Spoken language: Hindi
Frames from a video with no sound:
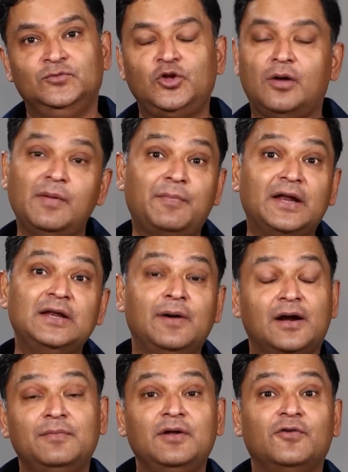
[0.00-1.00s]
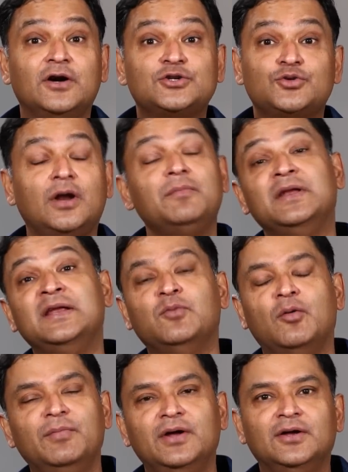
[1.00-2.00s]
तो हमें पहली बार हमने वर्ड सुना मिनी
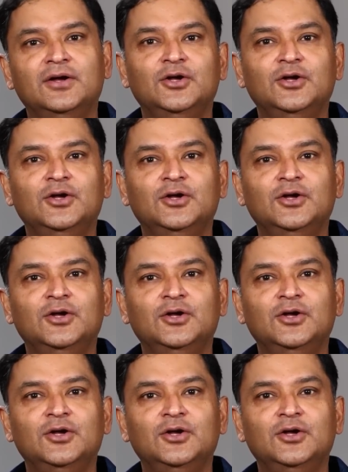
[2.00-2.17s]
बॉम्बे